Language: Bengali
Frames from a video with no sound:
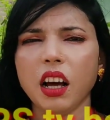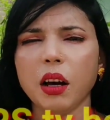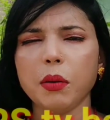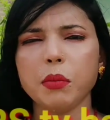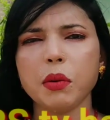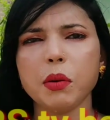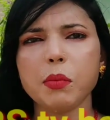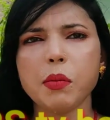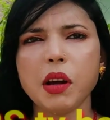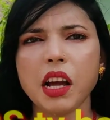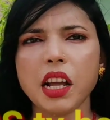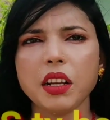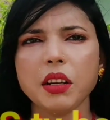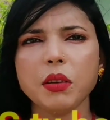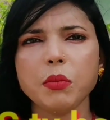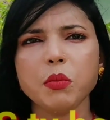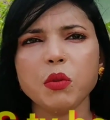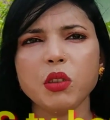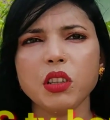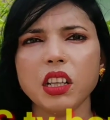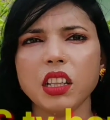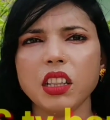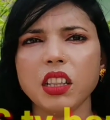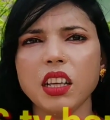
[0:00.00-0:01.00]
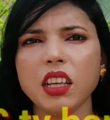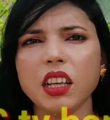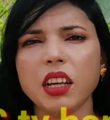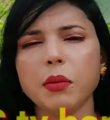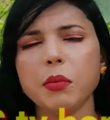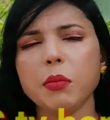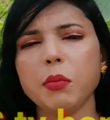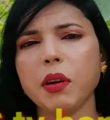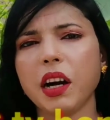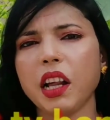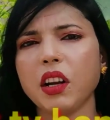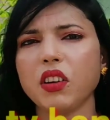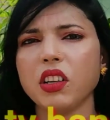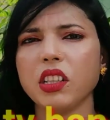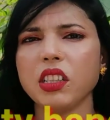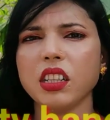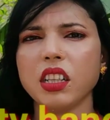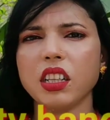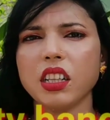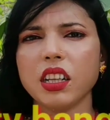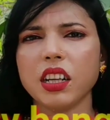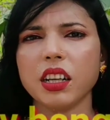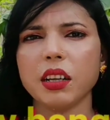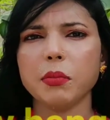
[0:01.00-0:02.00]
আমার মাইনে মুনে দিয়ে আমি বারো
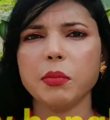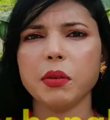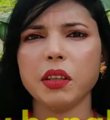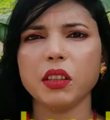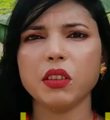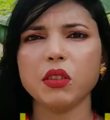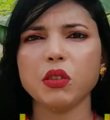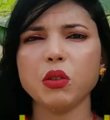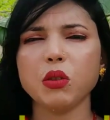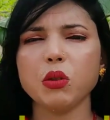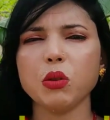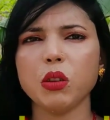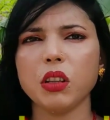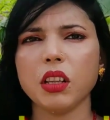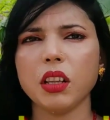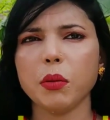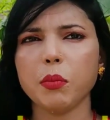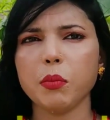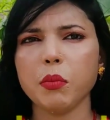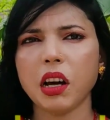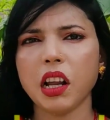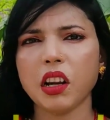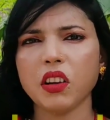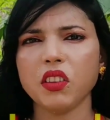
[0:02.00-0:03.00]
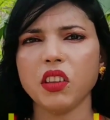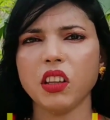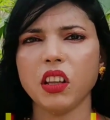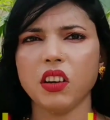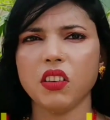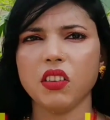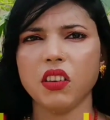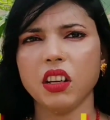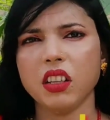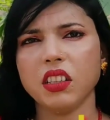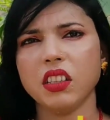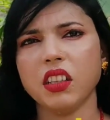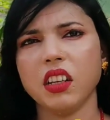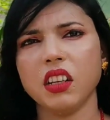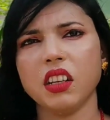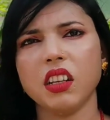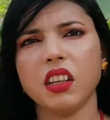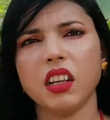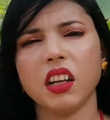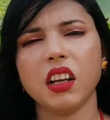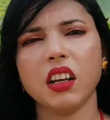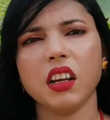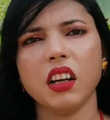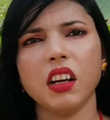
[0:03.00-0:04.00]
হাজার টাকা বেতন তুলতাম বারো তেরো হাজার
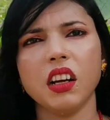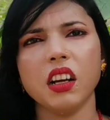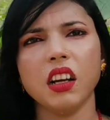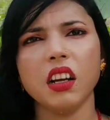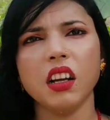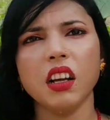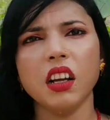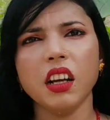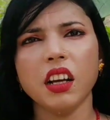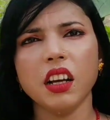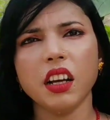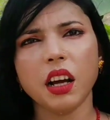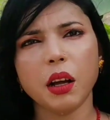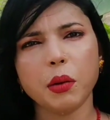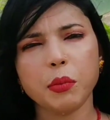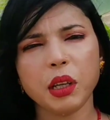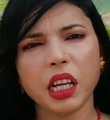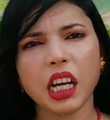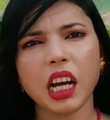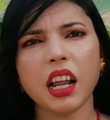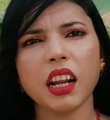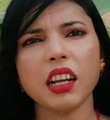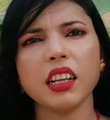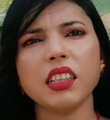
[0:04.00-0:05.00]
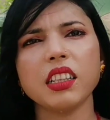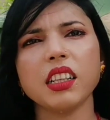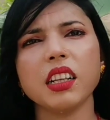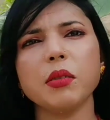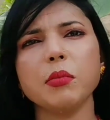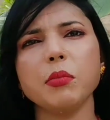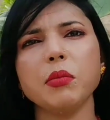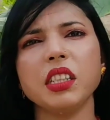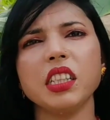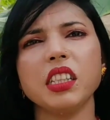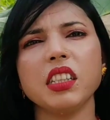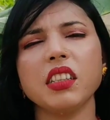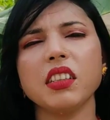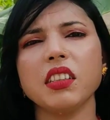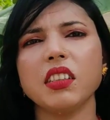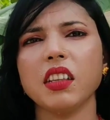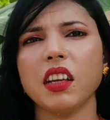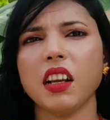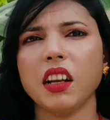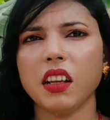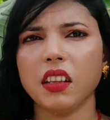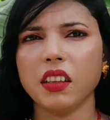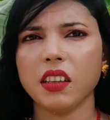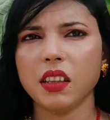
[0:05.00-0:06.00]
টাকা আমি কারেন্টের মেশিন
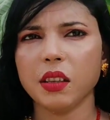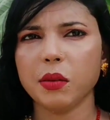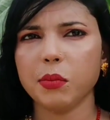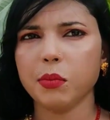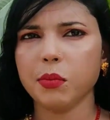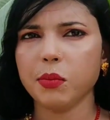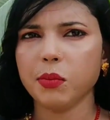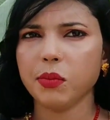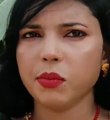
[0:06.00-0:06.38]
চালাতাম